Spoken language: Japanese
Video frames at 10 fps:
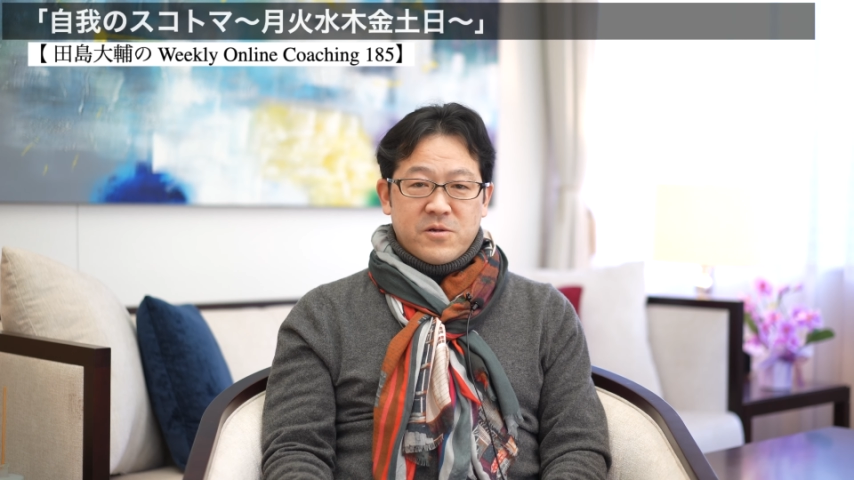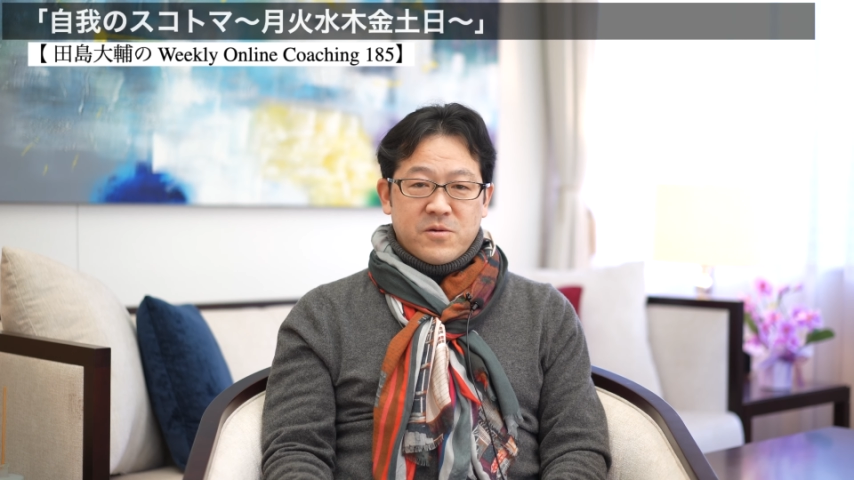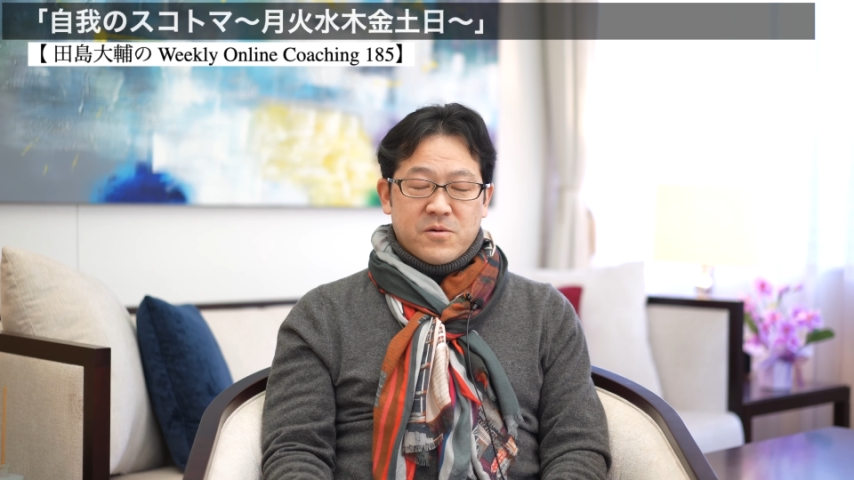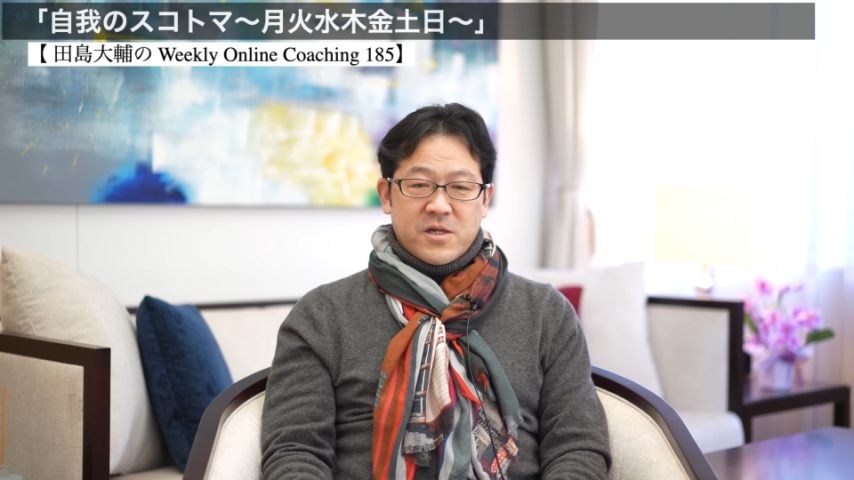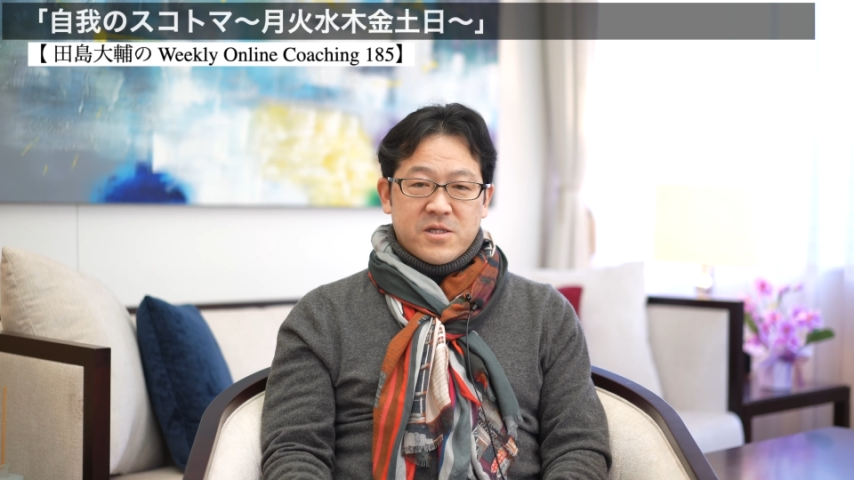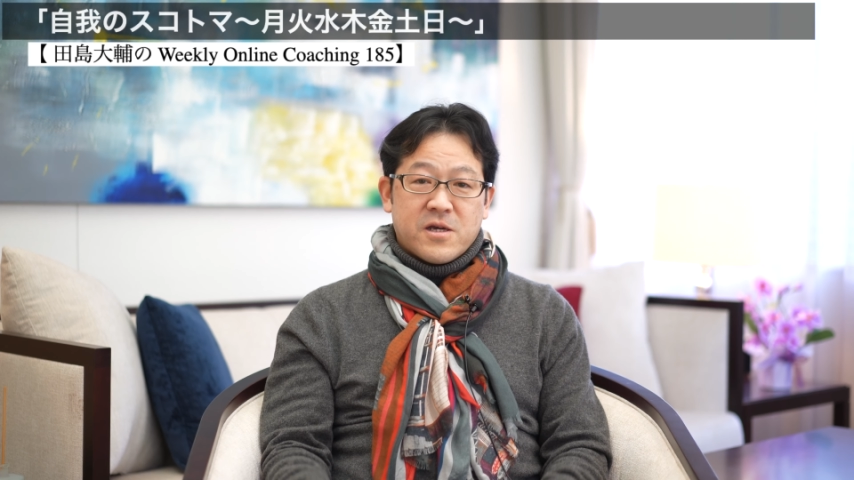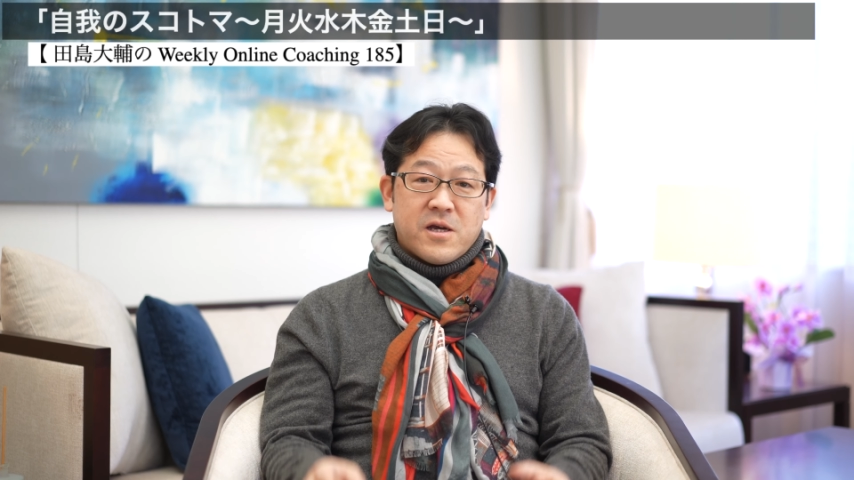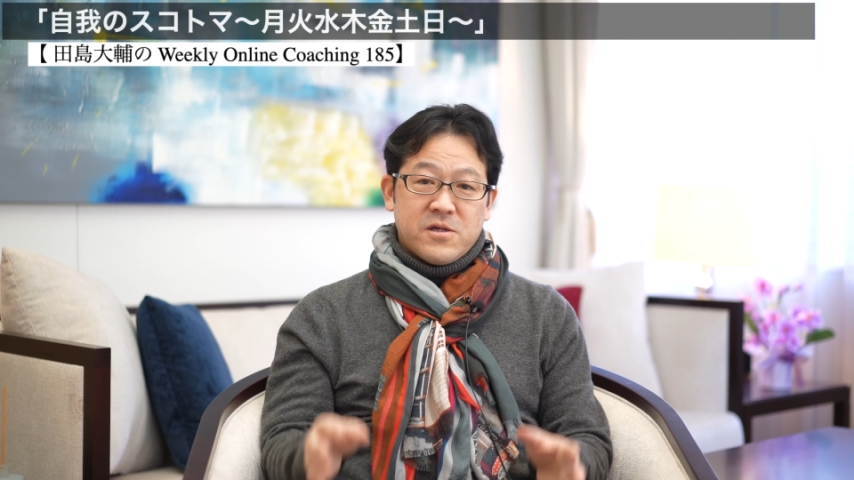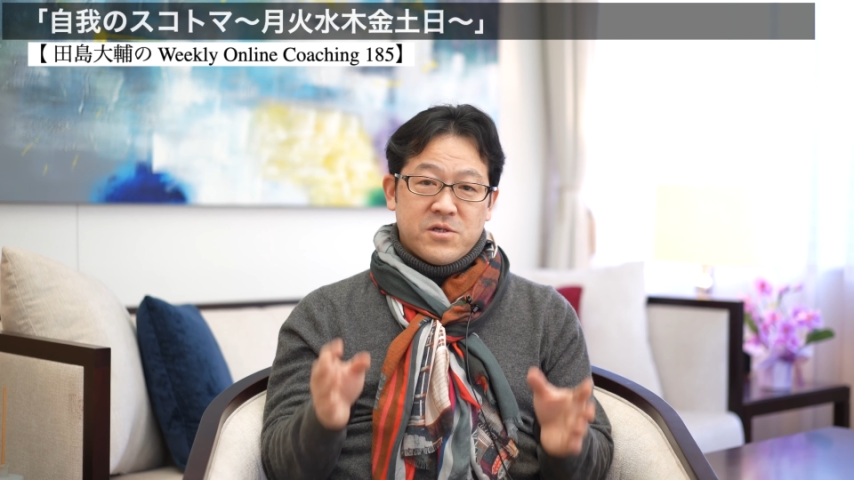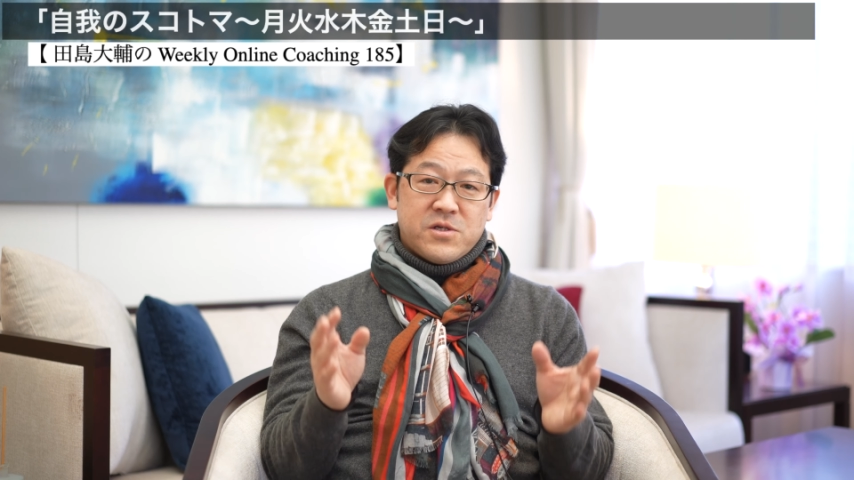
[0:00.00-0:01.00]
るような世
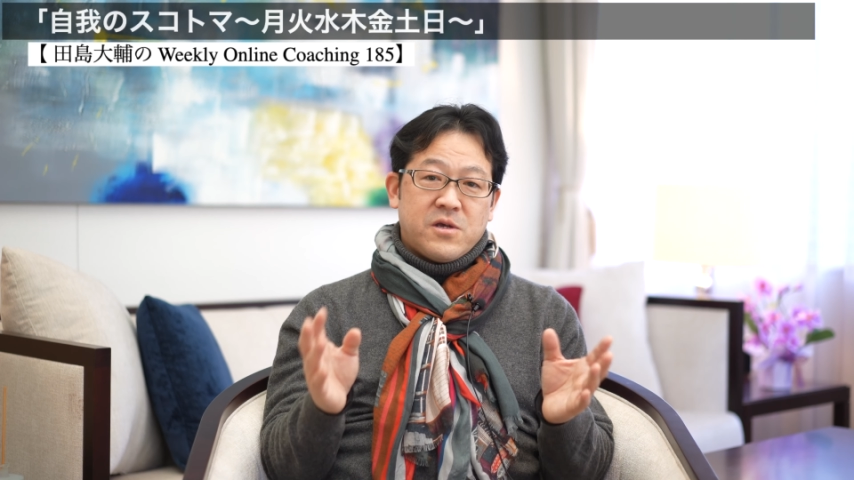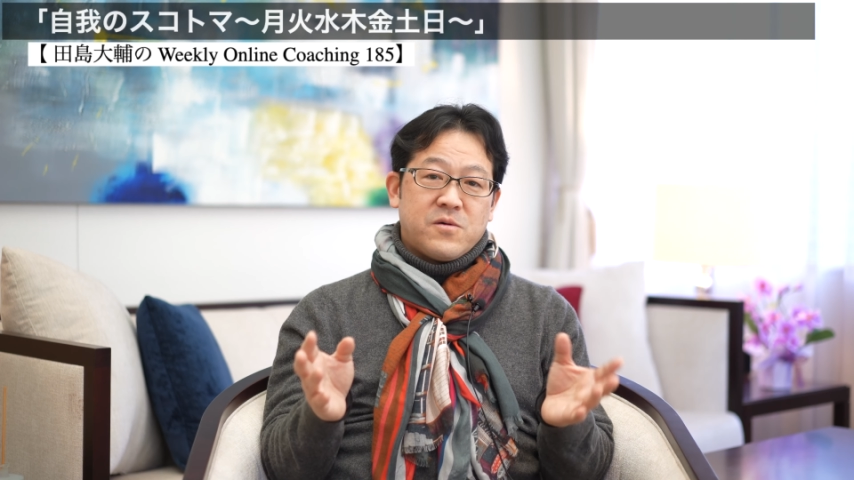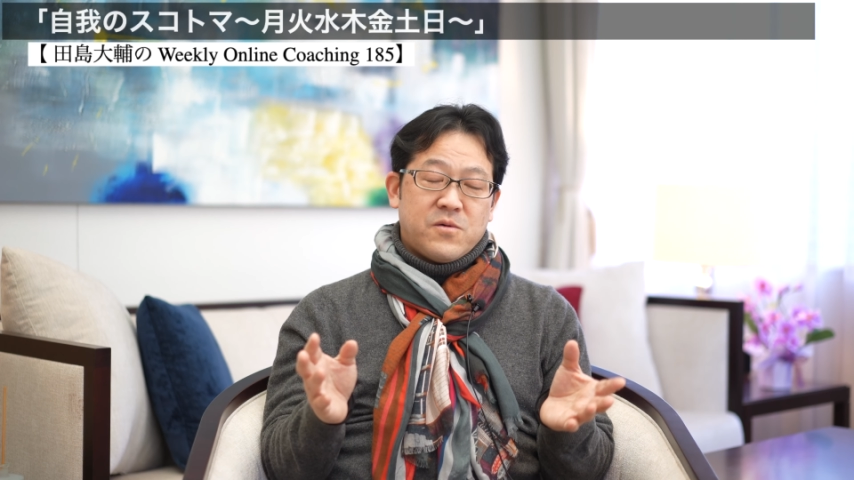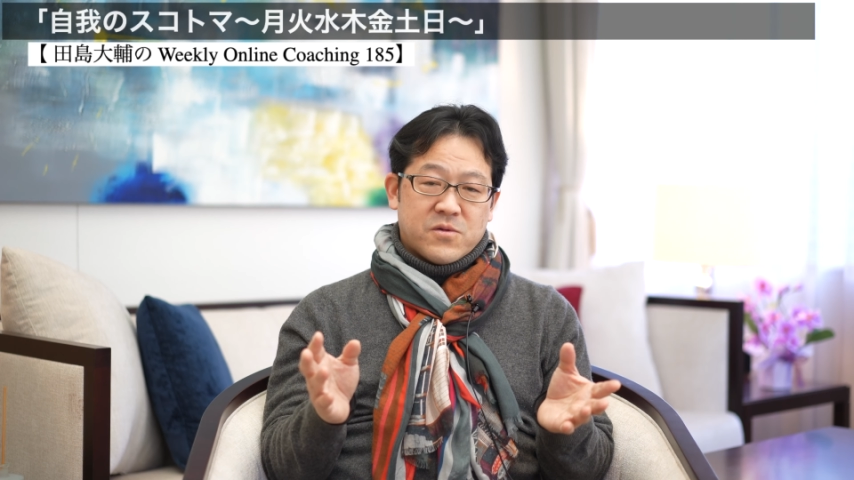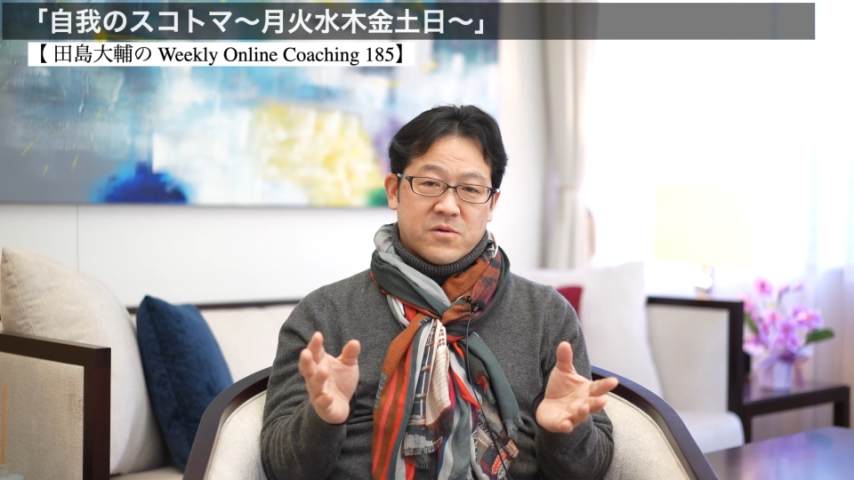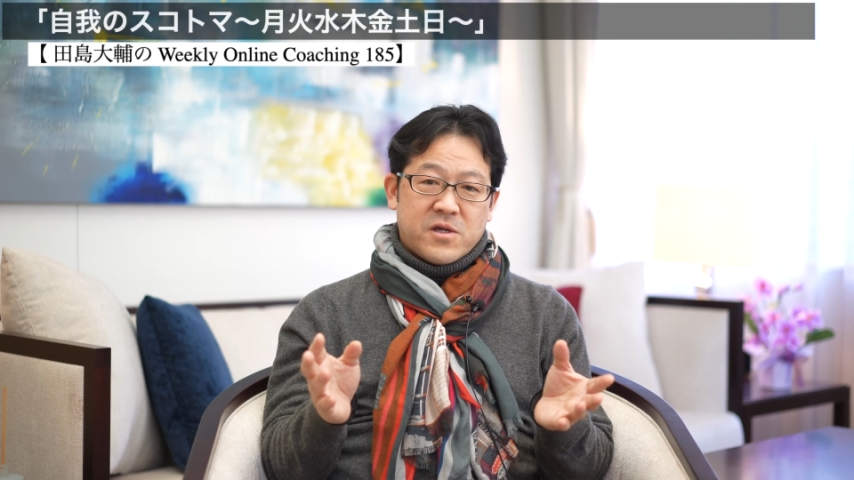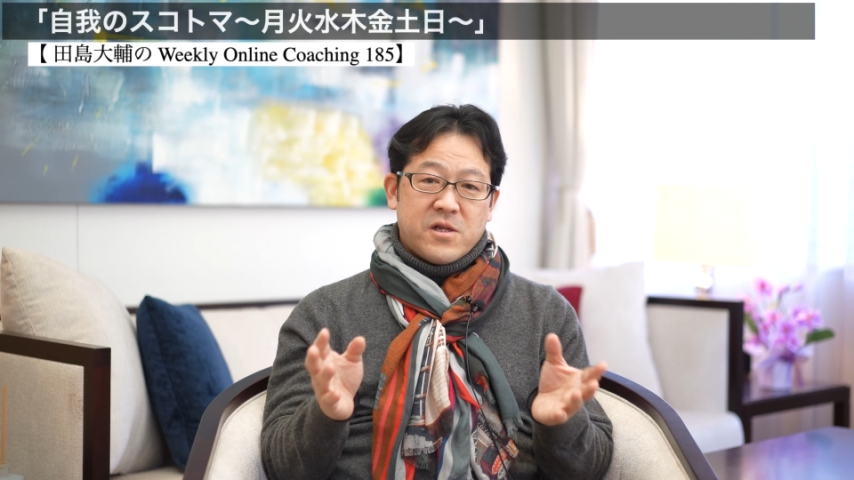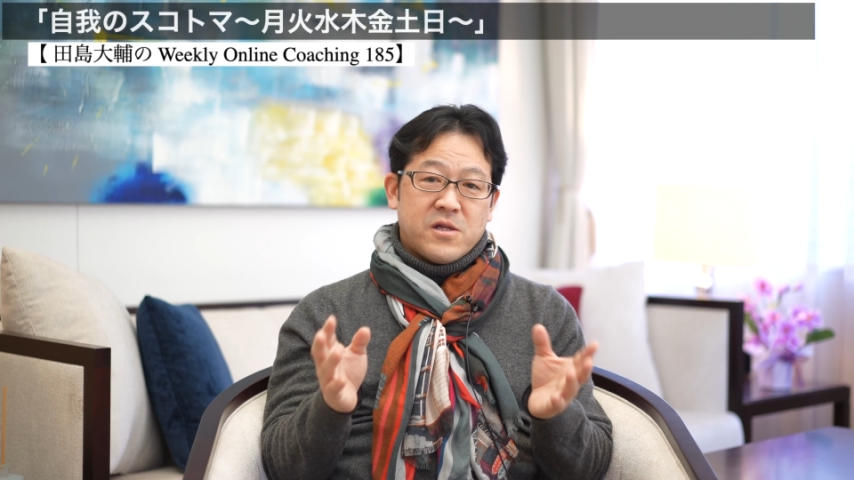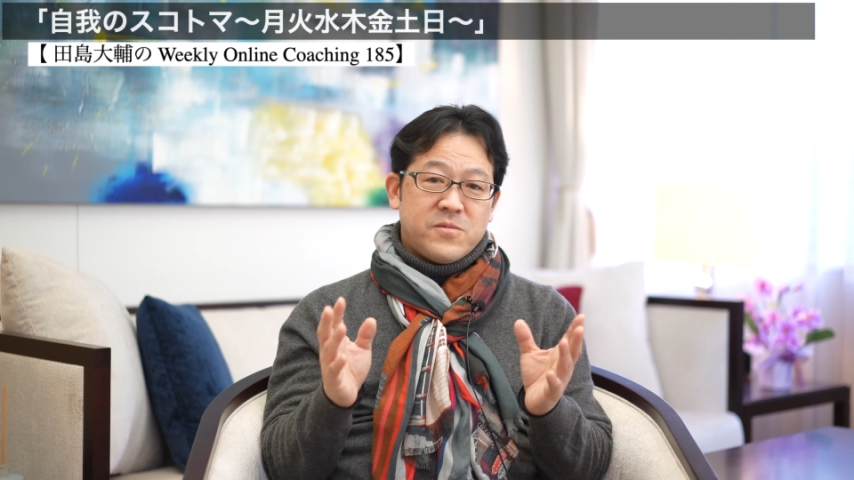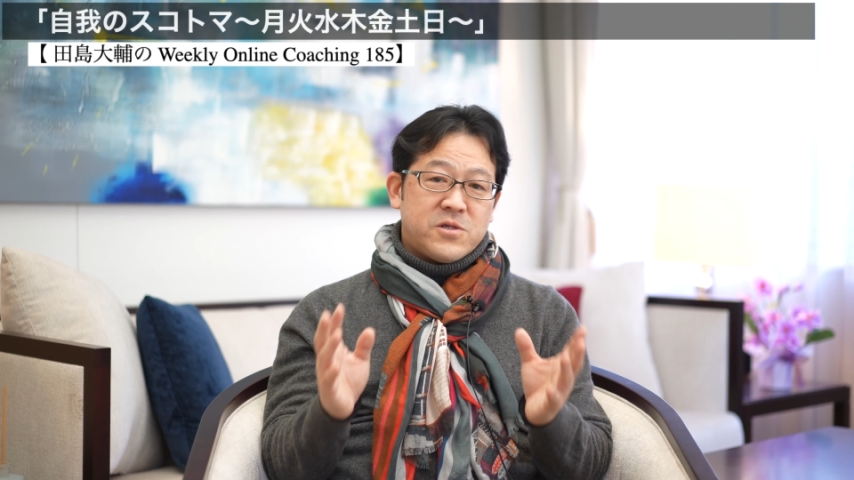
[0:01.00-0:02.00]
界にしていこうとき
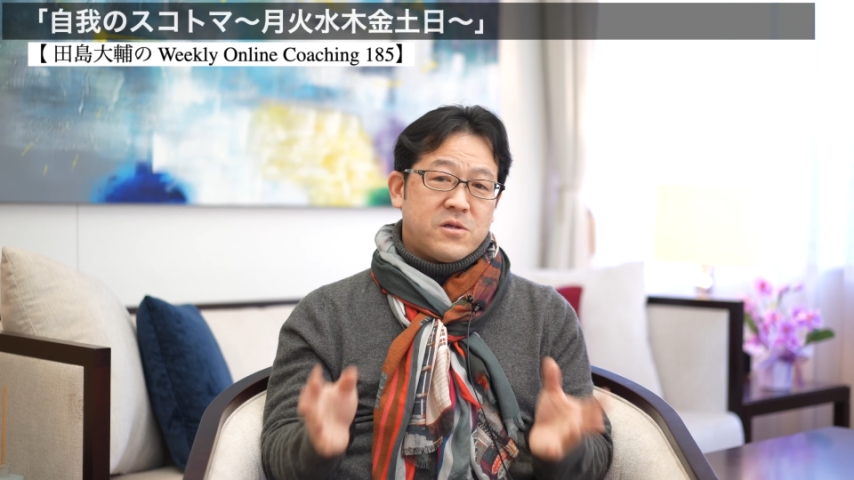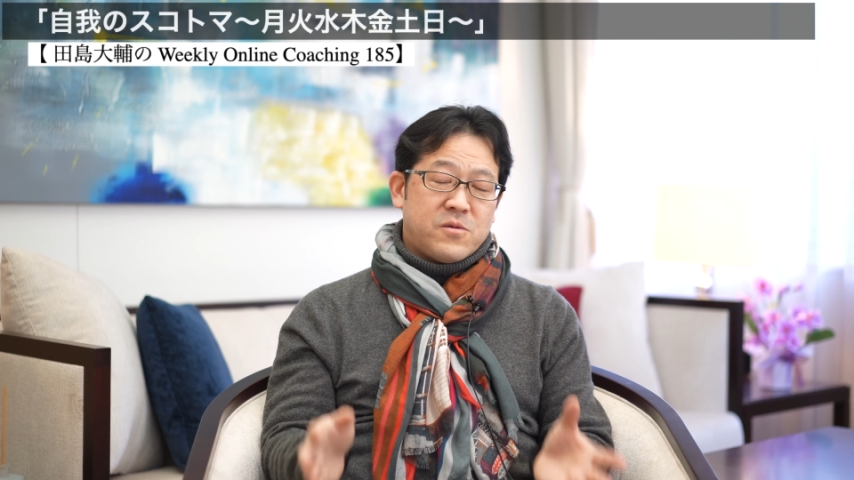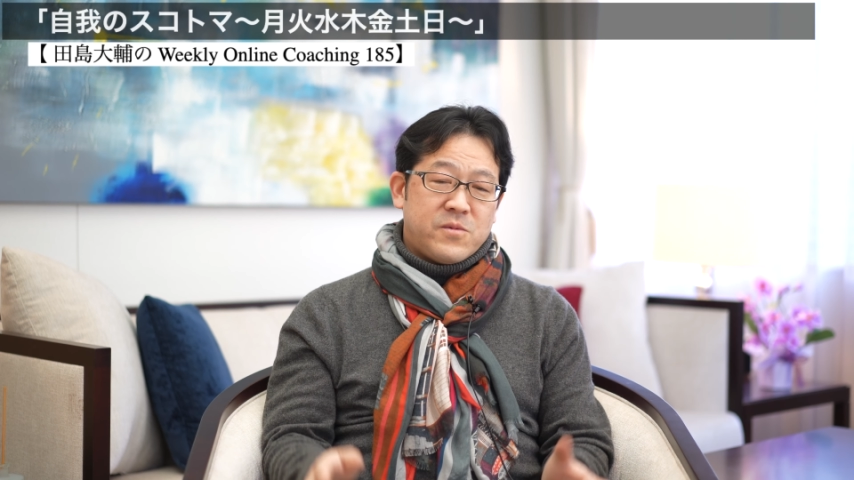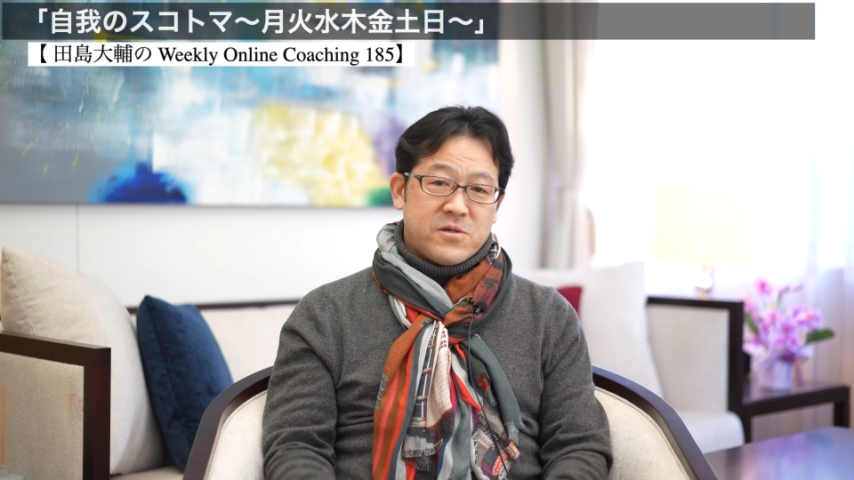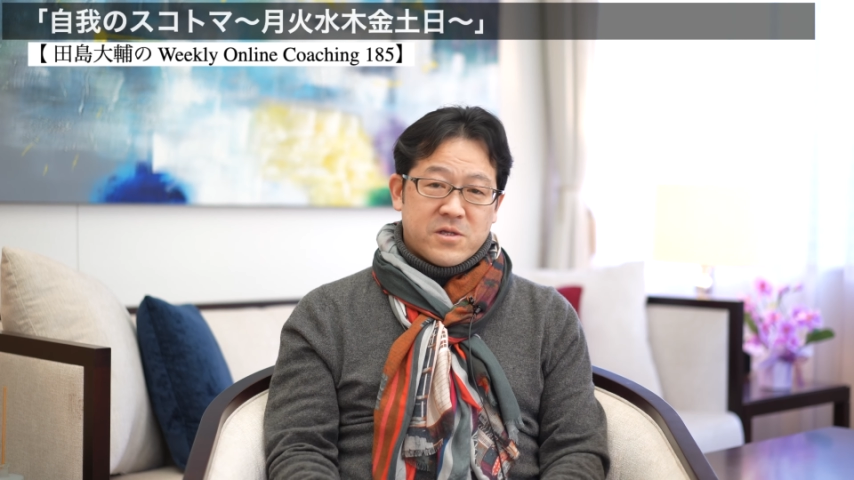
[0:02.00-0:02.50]
れいな水が飲める